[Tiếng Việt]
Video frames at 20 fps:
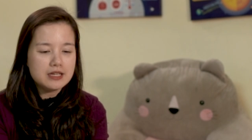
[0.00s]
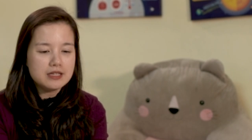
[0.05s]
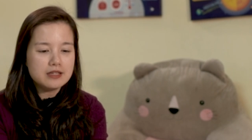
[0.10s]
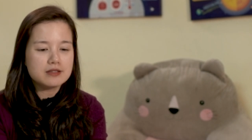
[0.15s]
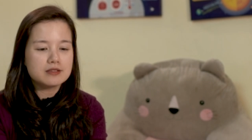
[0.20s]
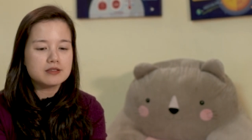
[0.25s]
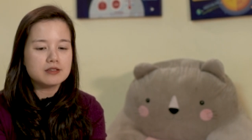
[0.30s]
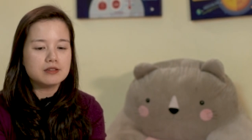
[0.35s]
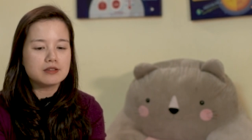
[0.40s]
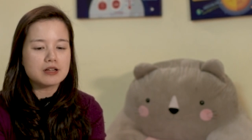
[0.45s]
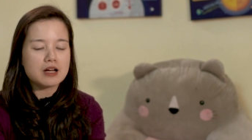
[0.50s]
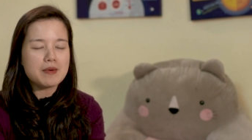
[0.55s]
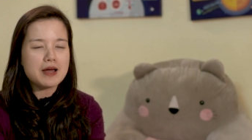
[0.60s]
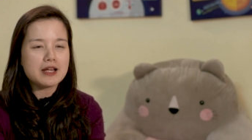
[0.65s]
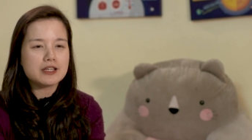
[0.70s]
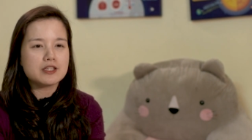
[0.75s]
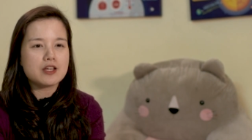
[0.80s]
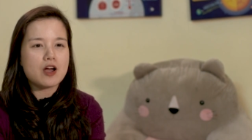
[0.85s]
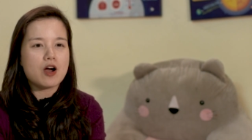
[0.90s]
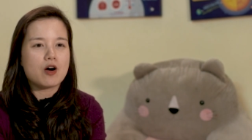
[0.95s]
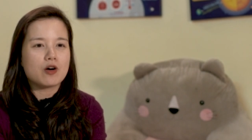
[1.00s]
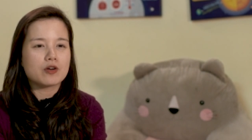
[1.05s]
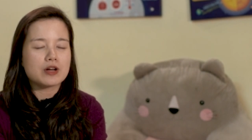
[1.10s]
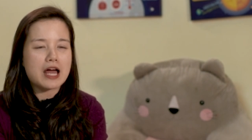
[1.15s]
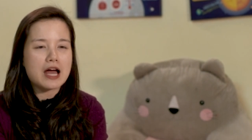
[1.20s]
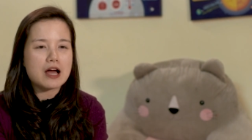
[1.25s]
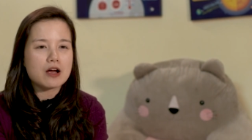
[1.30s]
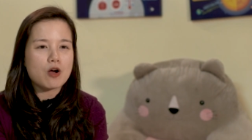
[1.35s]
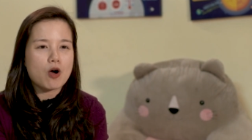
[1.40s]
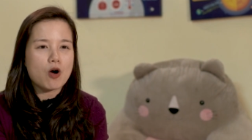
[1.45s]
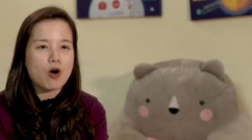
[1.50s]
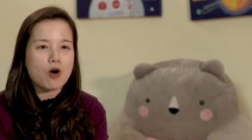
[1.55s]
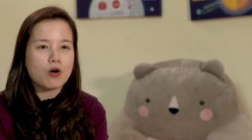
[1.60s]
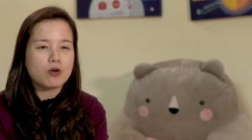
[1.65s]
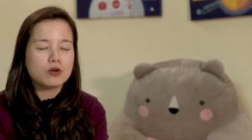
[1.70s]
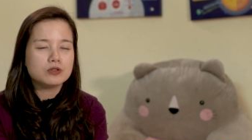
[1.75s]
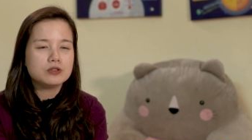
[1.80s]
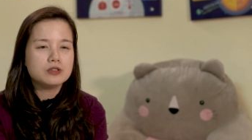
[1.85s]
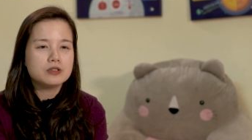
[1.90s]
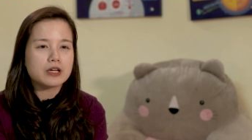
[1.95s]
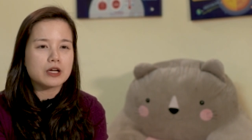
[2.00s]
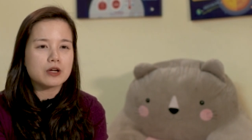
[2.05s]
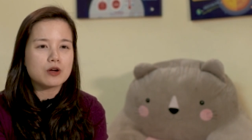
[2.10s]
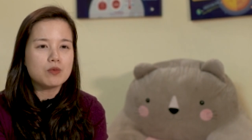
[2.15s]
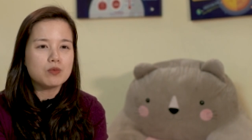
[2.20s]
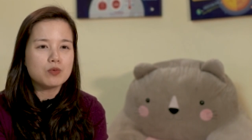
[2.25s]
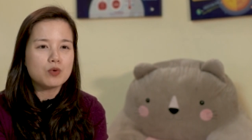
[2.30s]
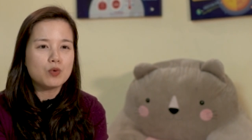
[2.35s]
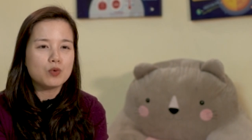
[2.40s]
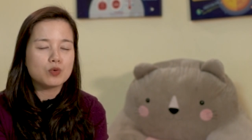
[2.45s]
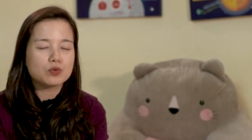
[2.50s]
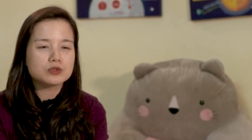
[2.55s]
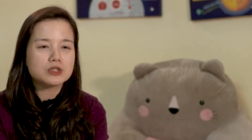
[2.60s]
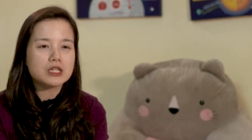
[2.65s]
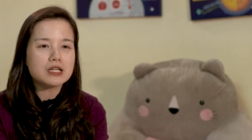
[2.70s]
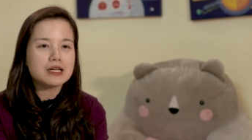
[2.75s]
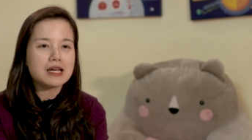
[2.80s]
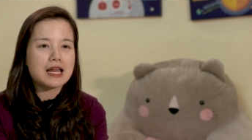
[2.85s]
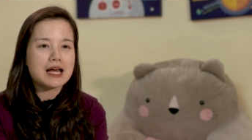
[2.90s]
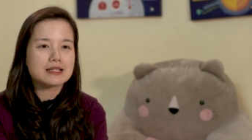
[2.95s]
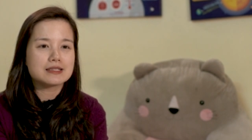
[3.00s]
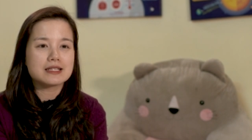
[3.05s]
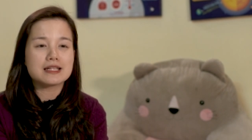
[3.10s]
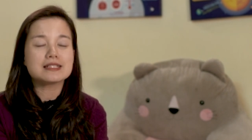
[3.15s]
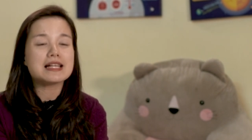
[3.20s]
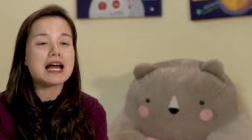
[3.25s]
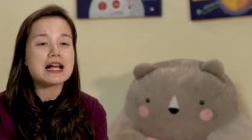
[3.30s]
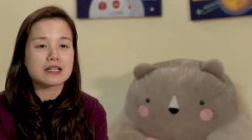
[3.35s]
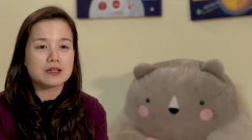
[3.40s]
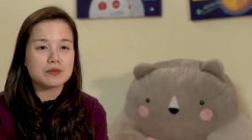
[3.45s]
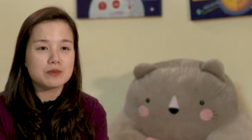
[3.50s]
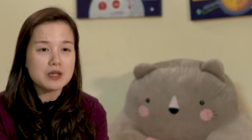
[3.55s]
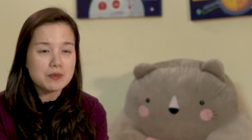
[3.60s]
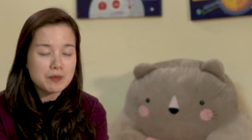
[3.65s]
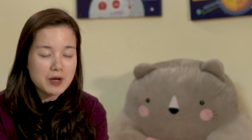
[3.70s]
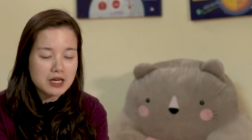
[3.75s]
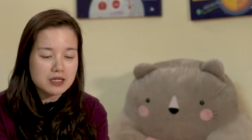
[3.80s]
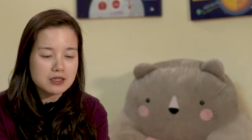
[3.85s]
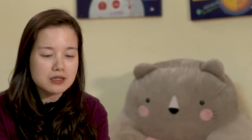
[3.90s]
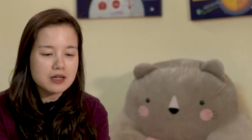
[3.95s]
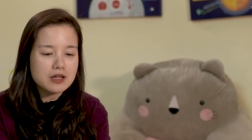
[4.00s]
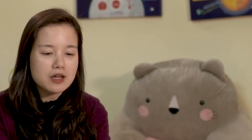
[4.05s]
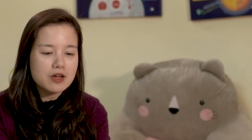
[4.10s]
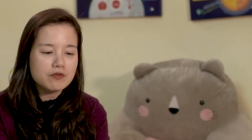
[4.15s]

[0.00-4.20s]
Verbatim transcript: Hiện giờ các bạn nhỏ đã có những cái công cụ rất là dễ dàng để tiếp cận.